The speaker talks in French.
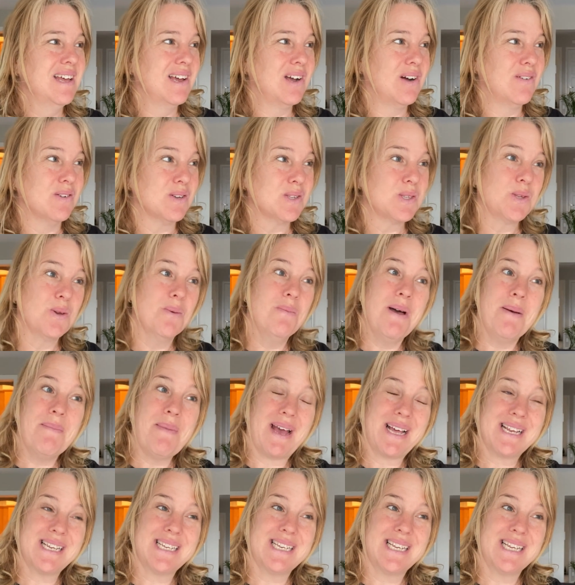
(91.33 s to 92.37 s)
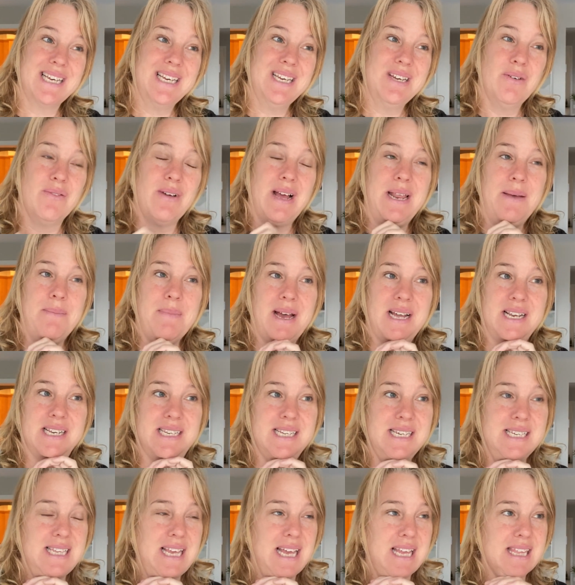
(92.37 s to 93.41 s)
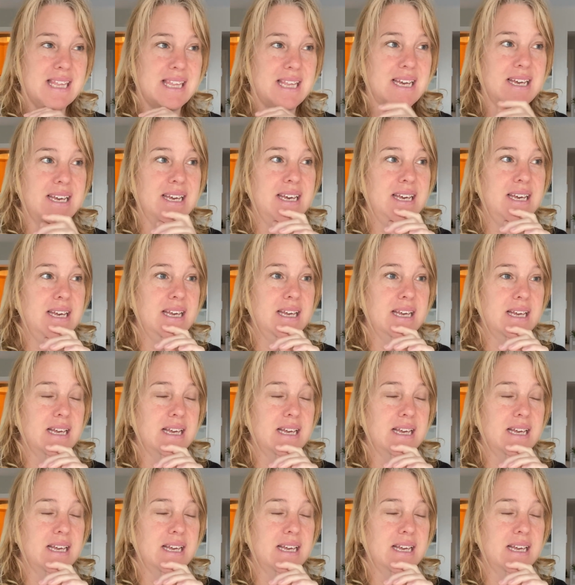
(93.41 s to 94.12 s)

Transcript: On va sûrement marcher, on va aller marcher certains.